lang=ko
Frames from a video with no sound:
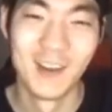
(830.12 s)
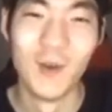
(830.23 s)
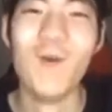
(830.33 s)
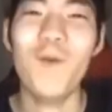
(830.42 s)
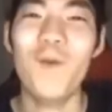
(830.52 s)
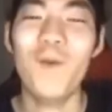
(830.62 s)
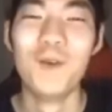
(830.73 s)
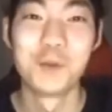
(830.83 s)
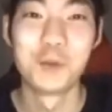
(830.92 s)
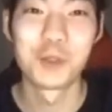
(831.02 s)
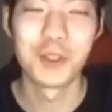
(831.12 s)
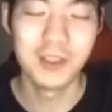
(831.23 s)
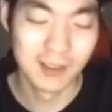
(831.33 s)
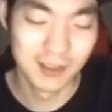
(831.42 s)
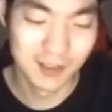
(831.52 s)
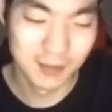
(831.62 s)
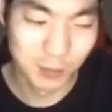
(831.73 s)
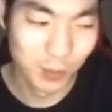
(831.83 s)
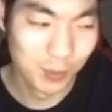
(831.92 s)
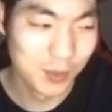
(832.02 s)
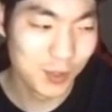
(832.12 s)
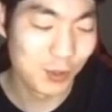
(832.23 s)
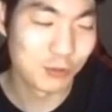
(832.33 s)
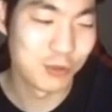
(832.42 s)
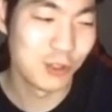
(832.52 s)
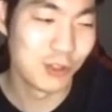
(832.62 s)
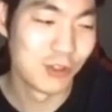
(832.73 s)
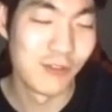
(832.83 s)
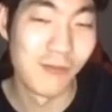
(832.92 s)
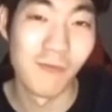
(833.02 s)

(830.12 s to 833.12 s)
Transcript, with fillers: 오 진짜? 응. 모범생이었군요.